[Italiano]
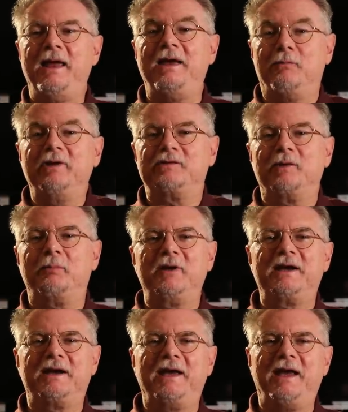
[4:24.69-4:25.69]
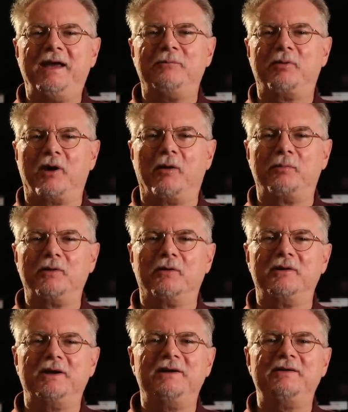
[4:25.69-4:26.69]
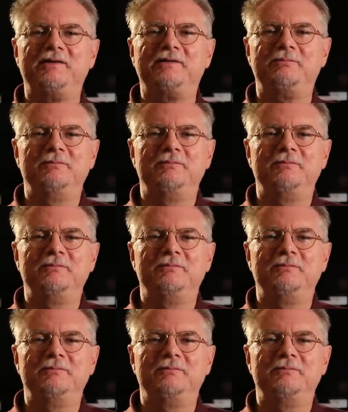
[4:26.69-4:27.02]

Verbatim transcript: E questo perché proprio negli,